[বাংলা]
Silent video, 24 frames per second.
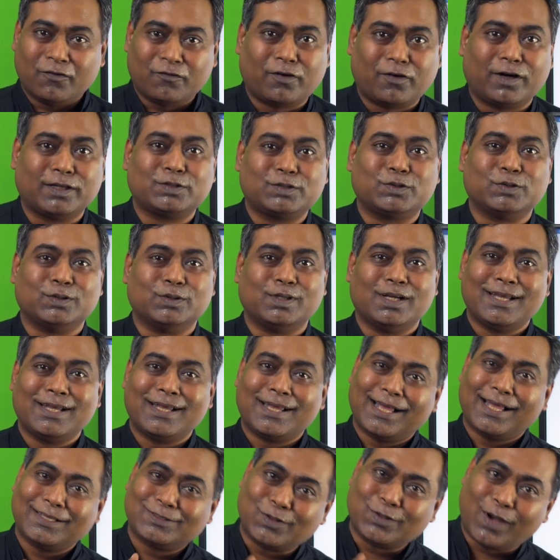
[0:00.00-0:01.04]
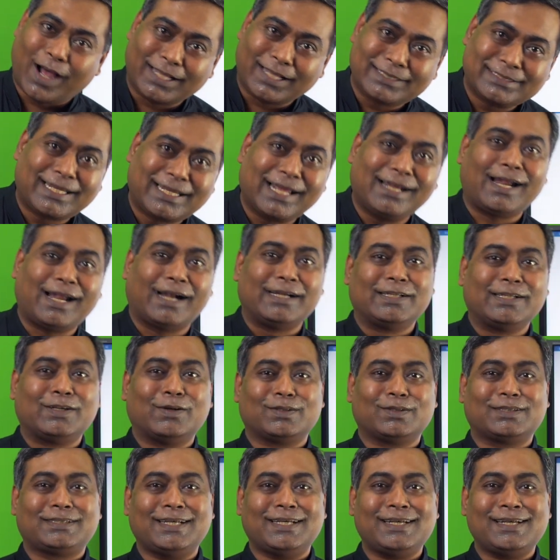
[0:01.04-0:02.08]
ভার্চু সো আজকের লার্নিং
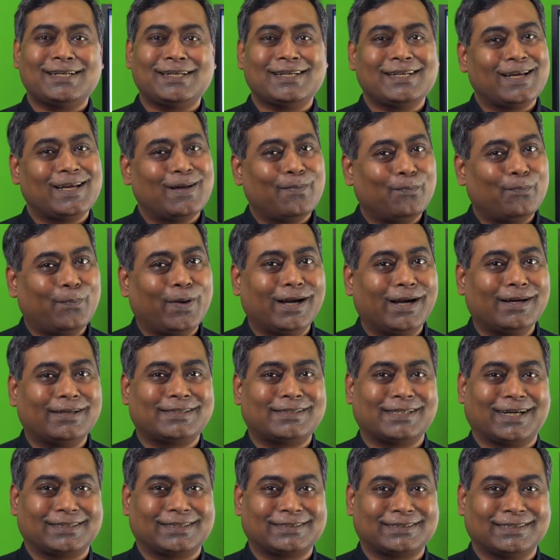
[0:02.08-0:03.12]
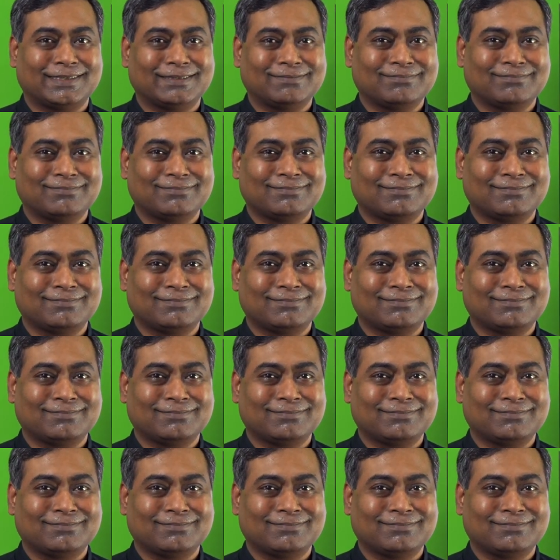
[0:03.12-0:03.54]
হচ্ছে বিল্ড ট্রাস্ট